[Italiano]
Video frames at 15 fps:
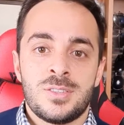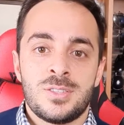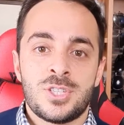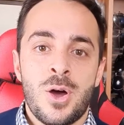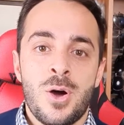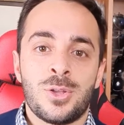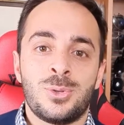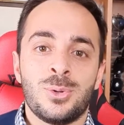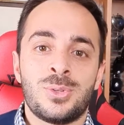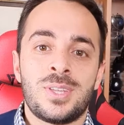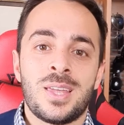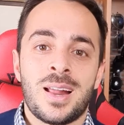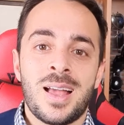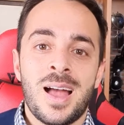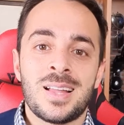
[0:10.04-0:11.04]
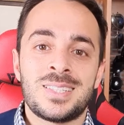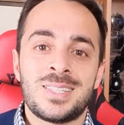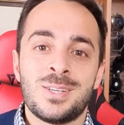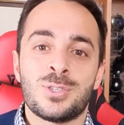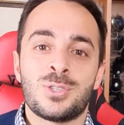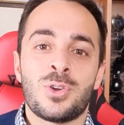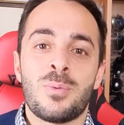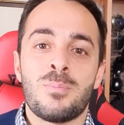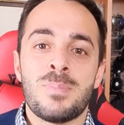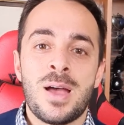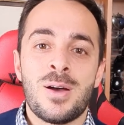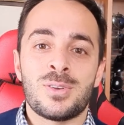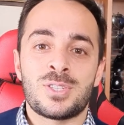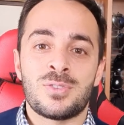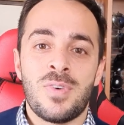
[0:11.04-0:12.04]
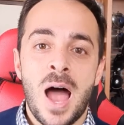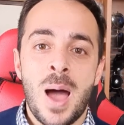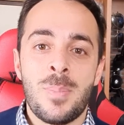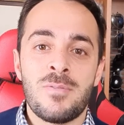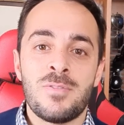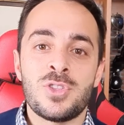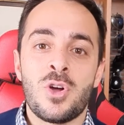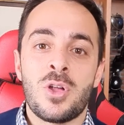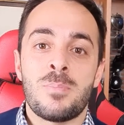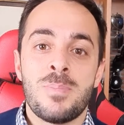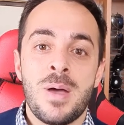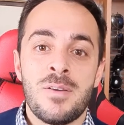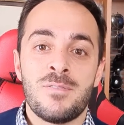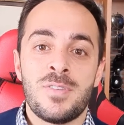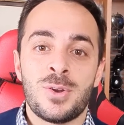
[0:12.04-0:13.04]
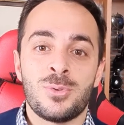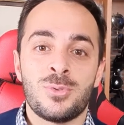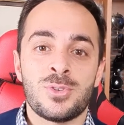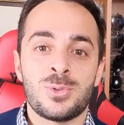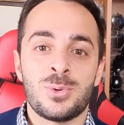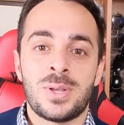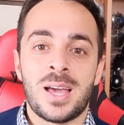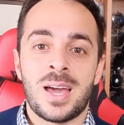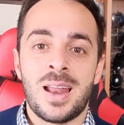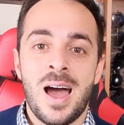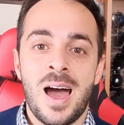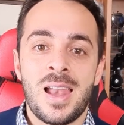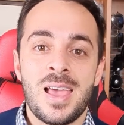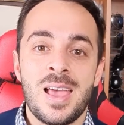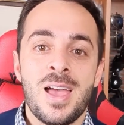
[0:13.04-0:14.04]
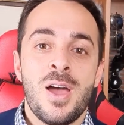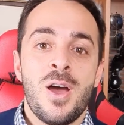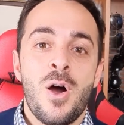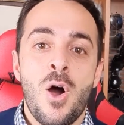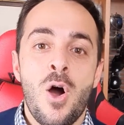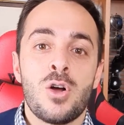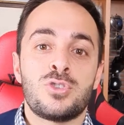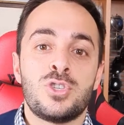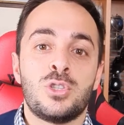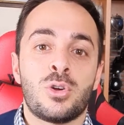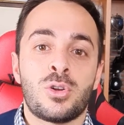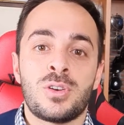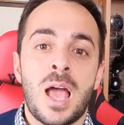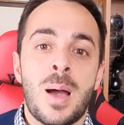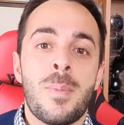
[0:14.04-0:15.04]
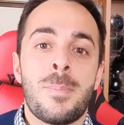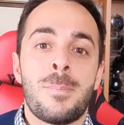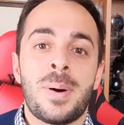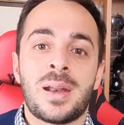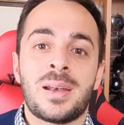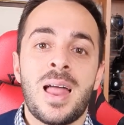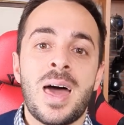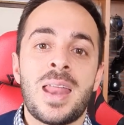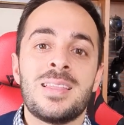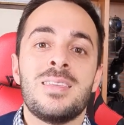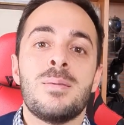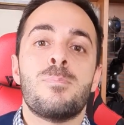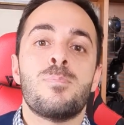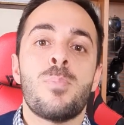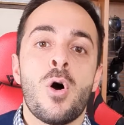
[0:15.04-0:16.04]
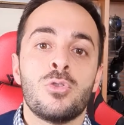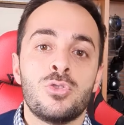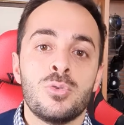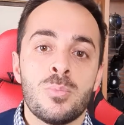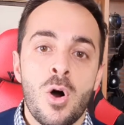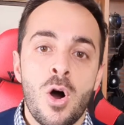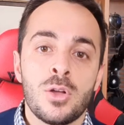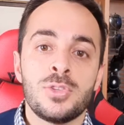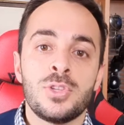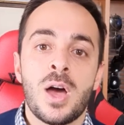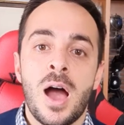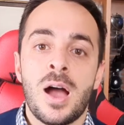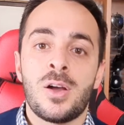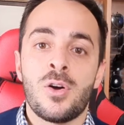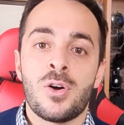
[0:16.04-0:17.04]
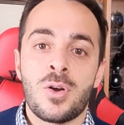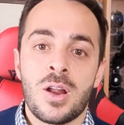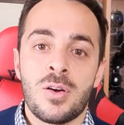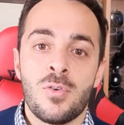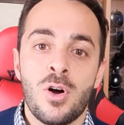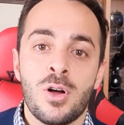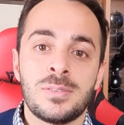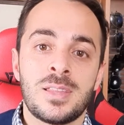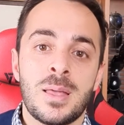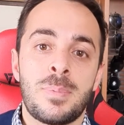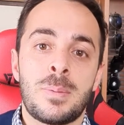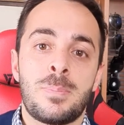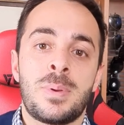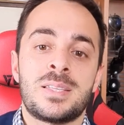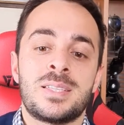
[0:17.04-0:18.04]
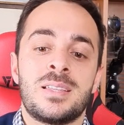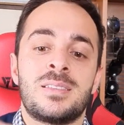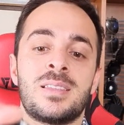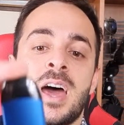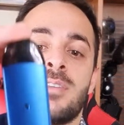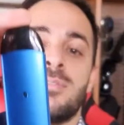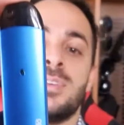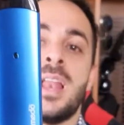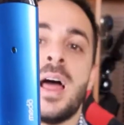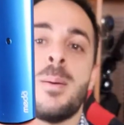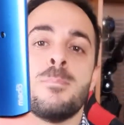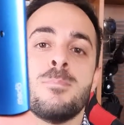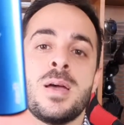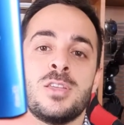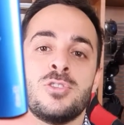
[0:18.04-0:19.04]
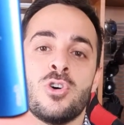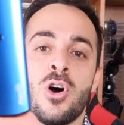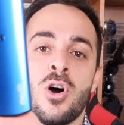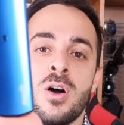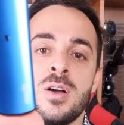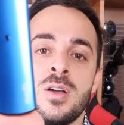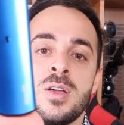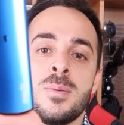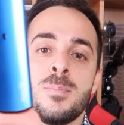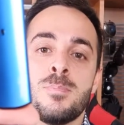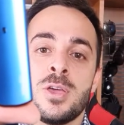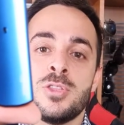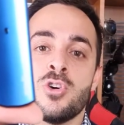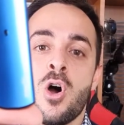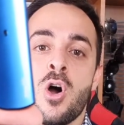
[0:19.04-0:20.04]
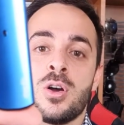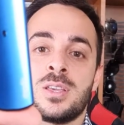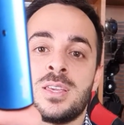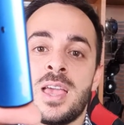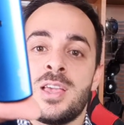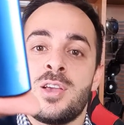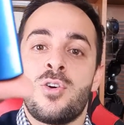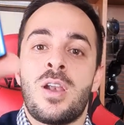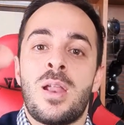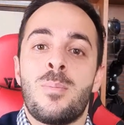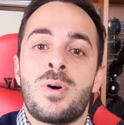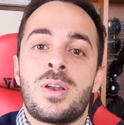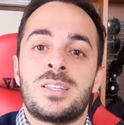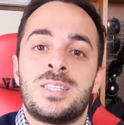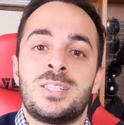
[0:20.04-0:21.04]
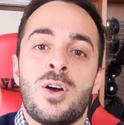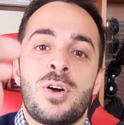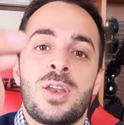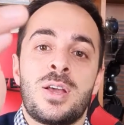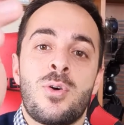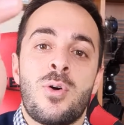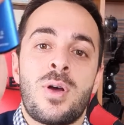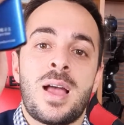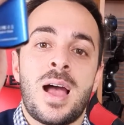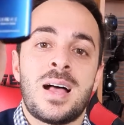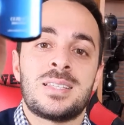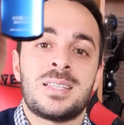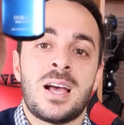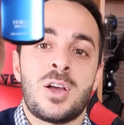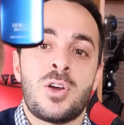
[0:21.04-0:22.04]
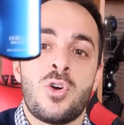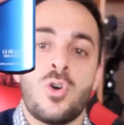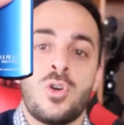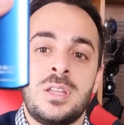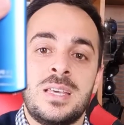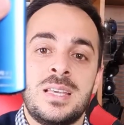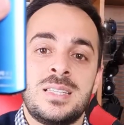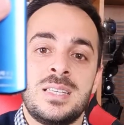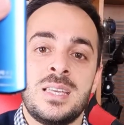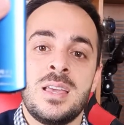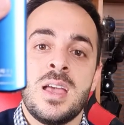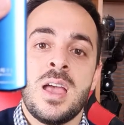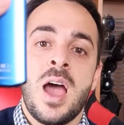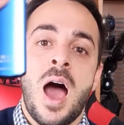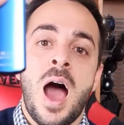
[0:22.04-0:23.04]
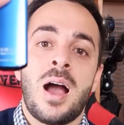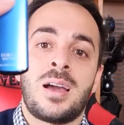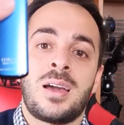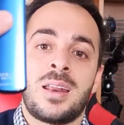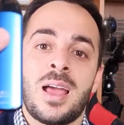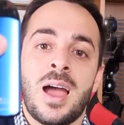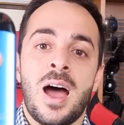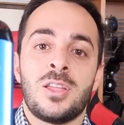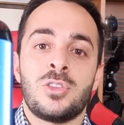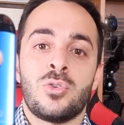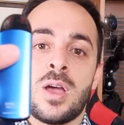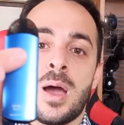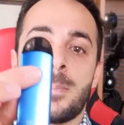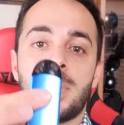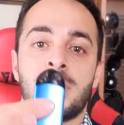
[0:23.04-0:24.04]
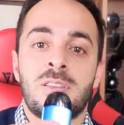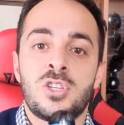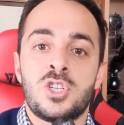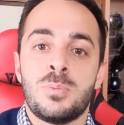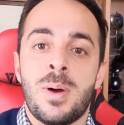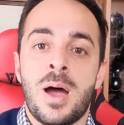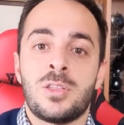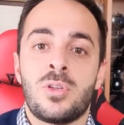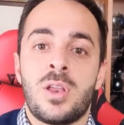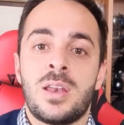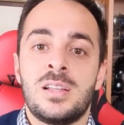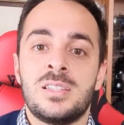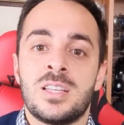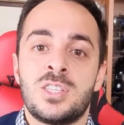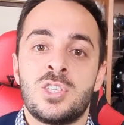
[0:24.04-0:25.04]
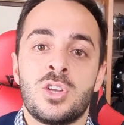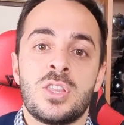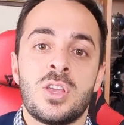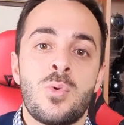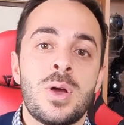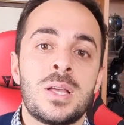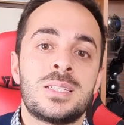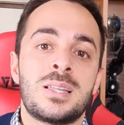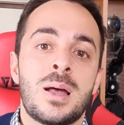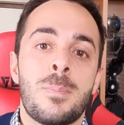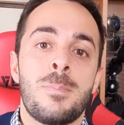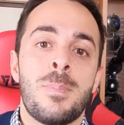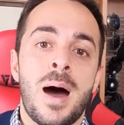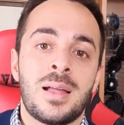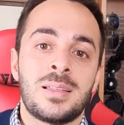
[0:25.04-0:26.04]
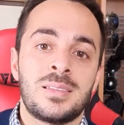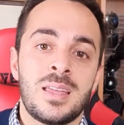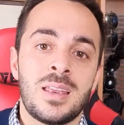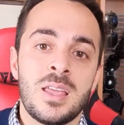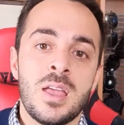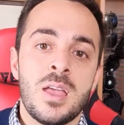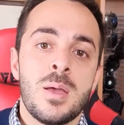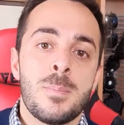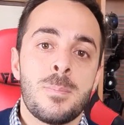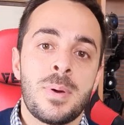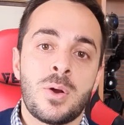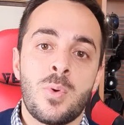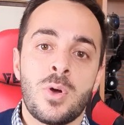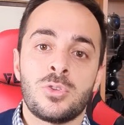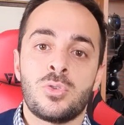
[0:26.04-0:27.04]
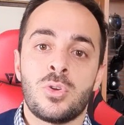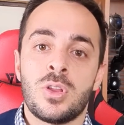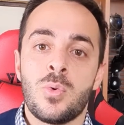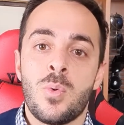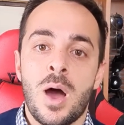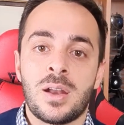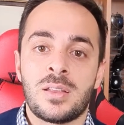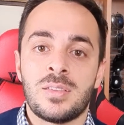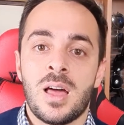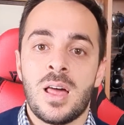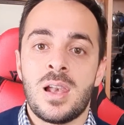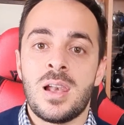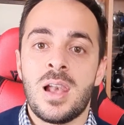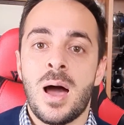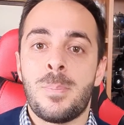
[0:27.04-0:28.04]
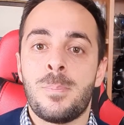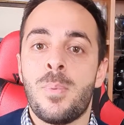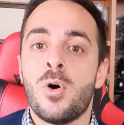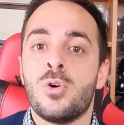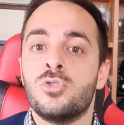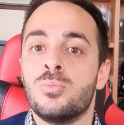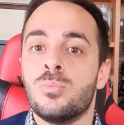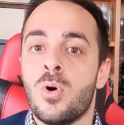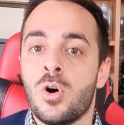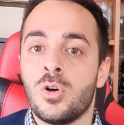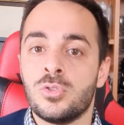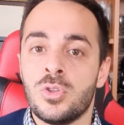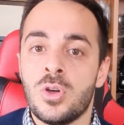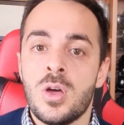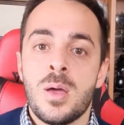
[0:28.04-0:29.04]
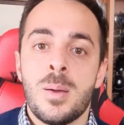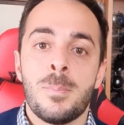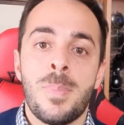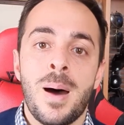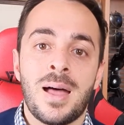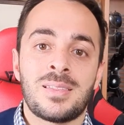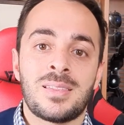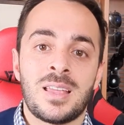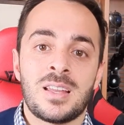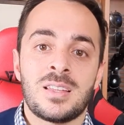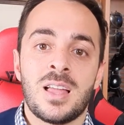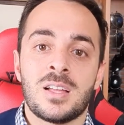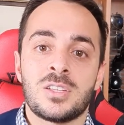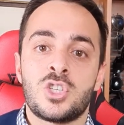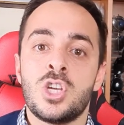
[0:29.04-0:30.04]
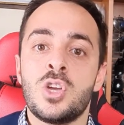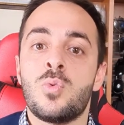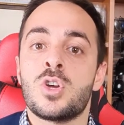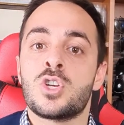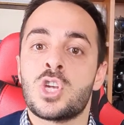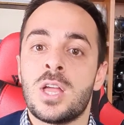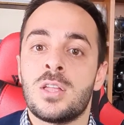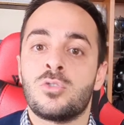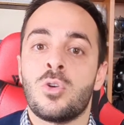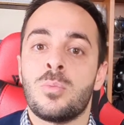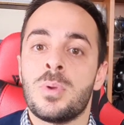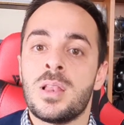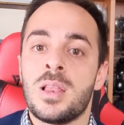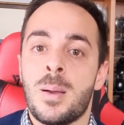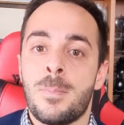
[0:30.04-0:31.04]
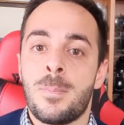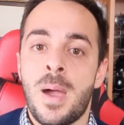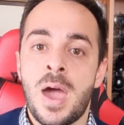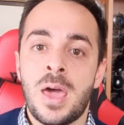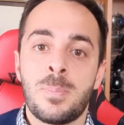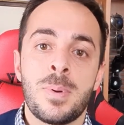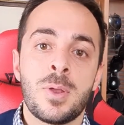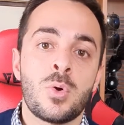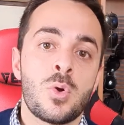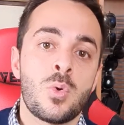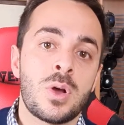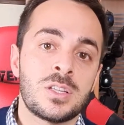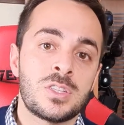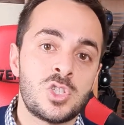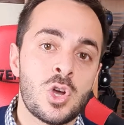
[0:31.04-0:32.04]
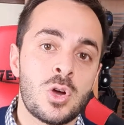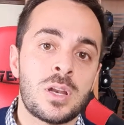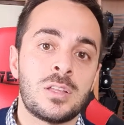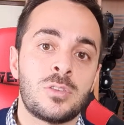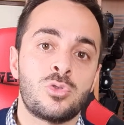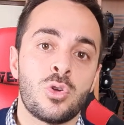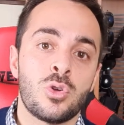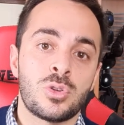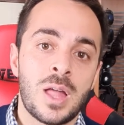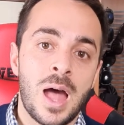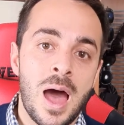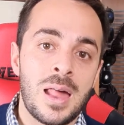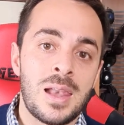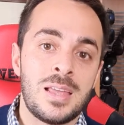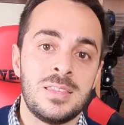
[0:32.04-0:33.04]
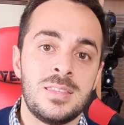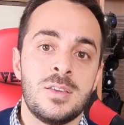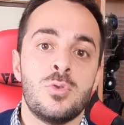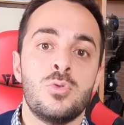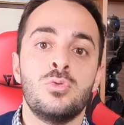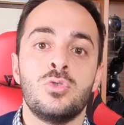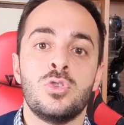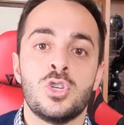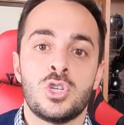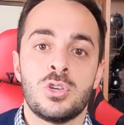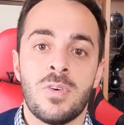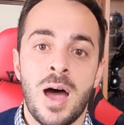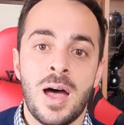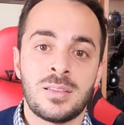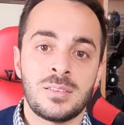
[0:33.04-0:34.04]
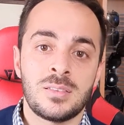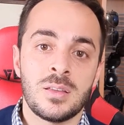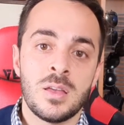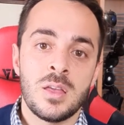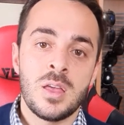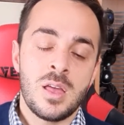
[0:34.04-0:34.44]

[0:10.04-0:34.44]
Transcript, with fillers: Ciao a tutti ragazzi, io sono Meo Svap e vi do il benvenuto sul canale. Oggi torniamo a parlare di PodMod ancora una volta per presentarvi la Medo. Medo che in collaborazione con casa Golisi ha creato e ha partecipato alla realizzazione di questa battery per quanto riguarda la PodMod battery da 500 mAh per un'erogazione totale di 11 W.